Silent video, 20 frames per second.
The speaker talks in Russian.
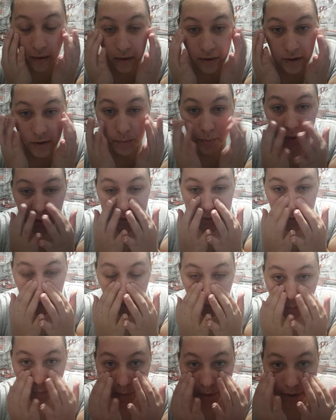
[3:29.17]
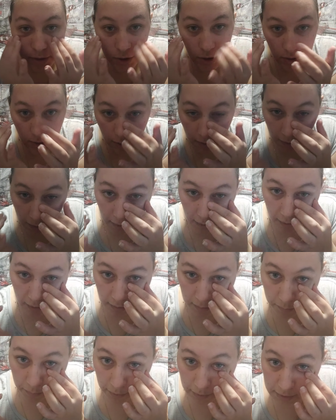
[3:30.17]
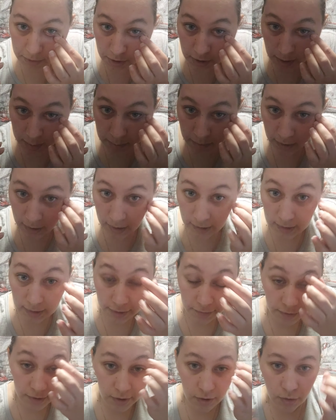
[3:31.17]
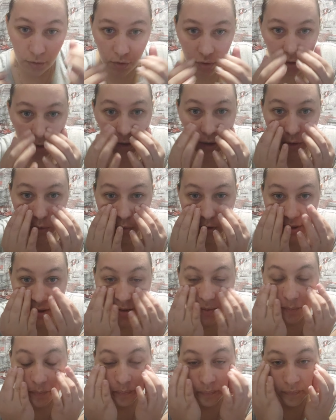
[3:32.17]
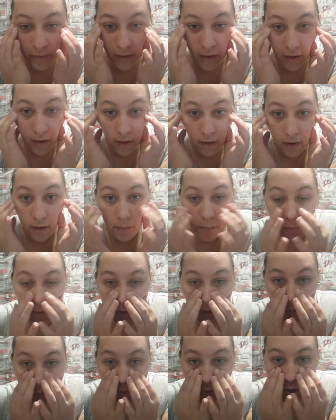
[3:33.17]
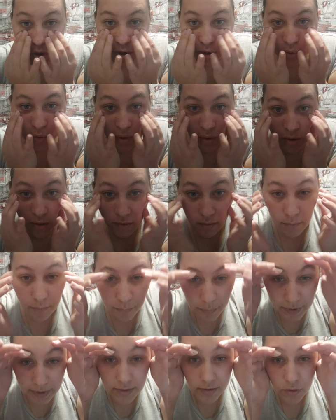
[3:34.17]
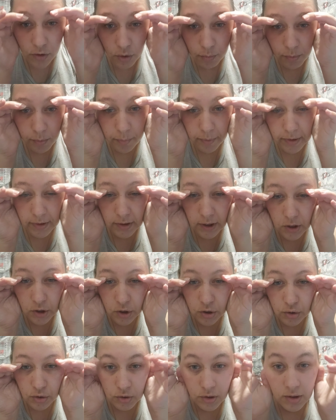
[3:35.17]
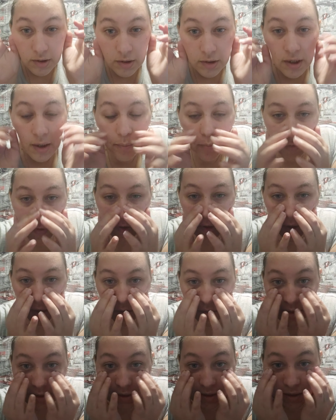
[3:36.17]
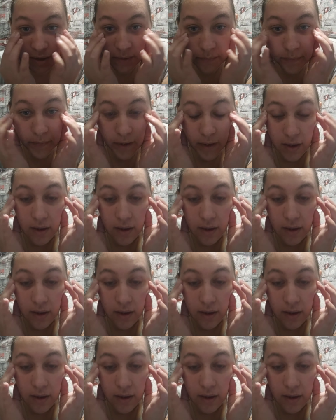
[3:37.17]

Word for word: распределяем пальчика, пальчиками, а на верхнюю не наносим, потому что, под, чтобы под тяжестью это не опускалось, да.